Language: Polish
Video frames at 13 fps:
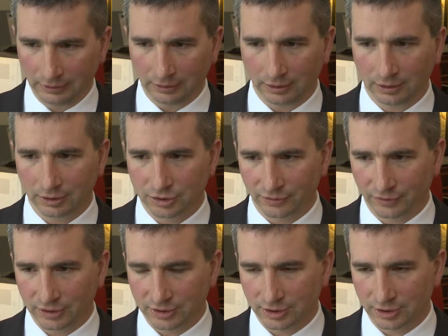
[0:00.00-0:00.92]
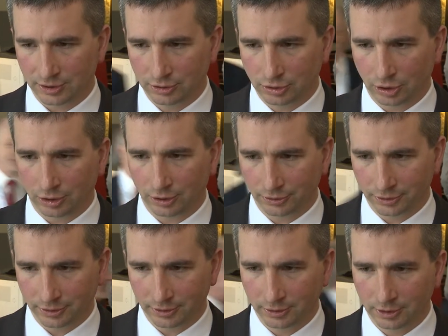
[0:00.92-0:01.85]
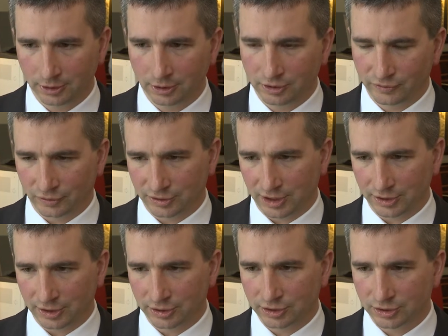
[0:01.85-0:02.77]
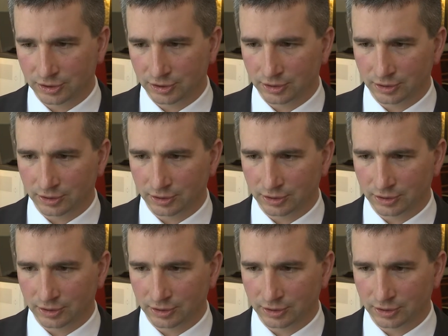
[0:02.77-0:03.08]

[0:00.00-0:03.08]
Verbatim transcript: E, co więcej, dochody związane z,